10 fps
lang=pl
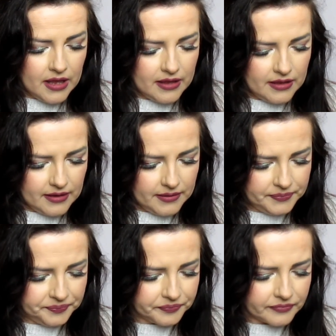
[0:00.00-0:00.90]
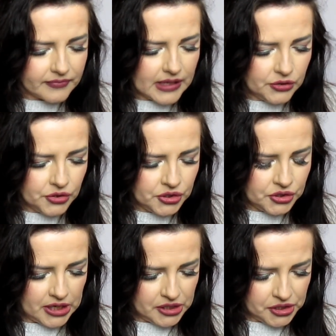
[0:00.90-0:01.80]
Y,
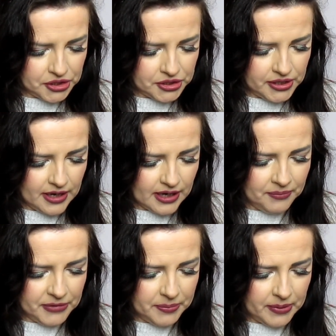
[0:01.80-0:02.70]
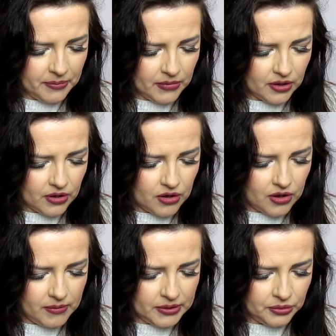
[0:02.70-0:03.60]
sześć. Jakim typem
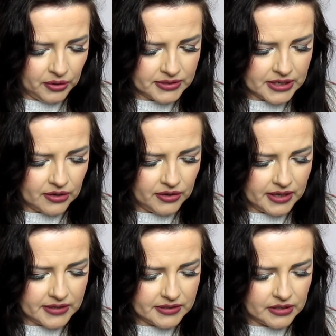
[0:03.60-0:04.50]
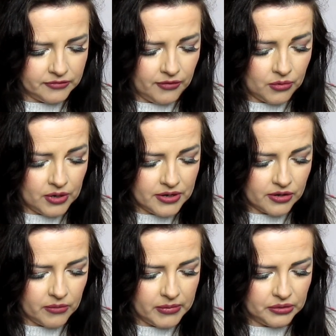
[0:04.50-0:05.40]
komentującego jesteś? W ogóle nie
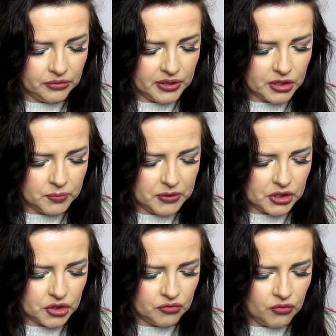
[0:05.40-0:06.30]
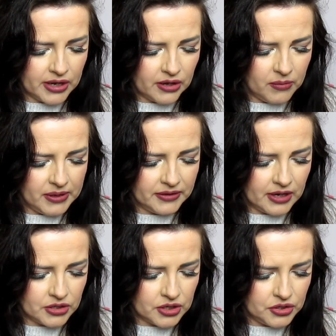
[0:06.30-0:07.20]
komentujesz, piszesz długie
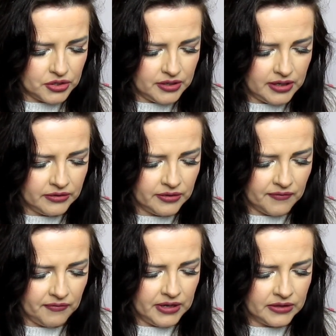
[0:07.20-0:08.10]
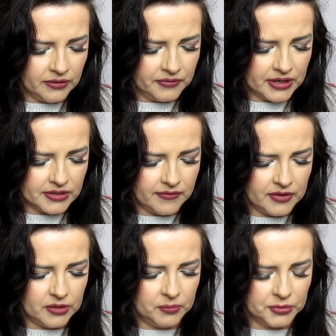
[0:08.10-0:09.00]
komentarze, czy jedno,
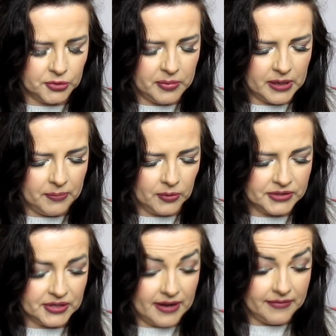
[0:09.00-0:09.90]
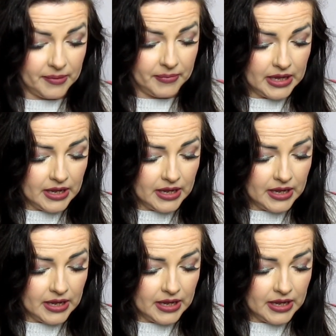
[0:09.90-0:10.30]
jednowyrazowe typu super pozdrawiam?